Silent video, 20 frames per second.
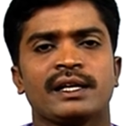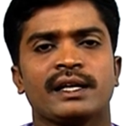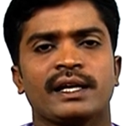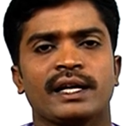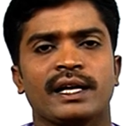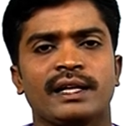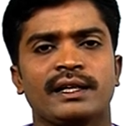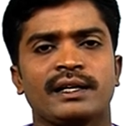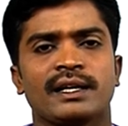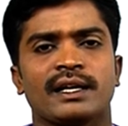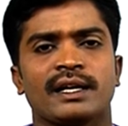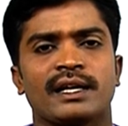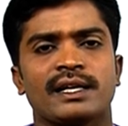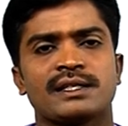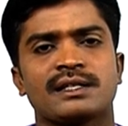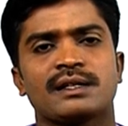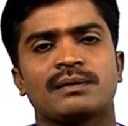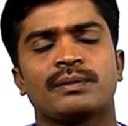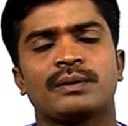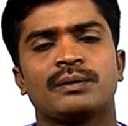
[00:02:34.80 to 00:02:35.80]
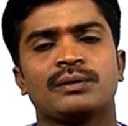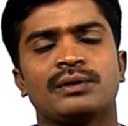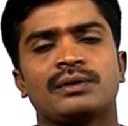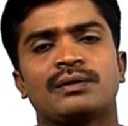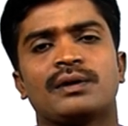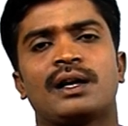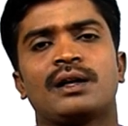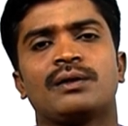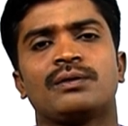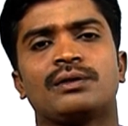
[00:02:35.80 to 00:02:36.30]
కేంద్ర రాష్ట్ర
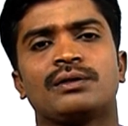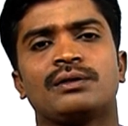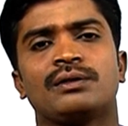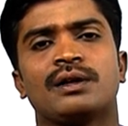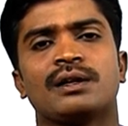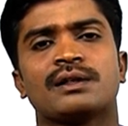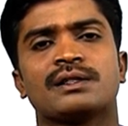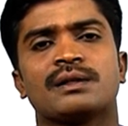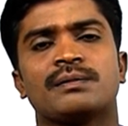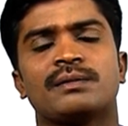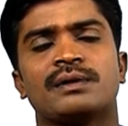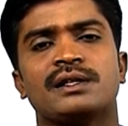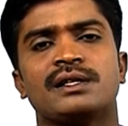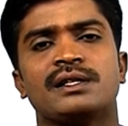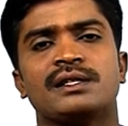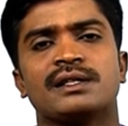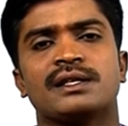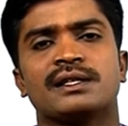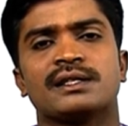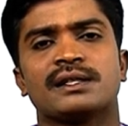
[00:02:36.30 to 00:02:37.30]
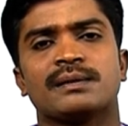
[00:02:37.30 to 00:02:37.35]
ప్రభుత్వాలు వృద్ధులకు సంబంధించిన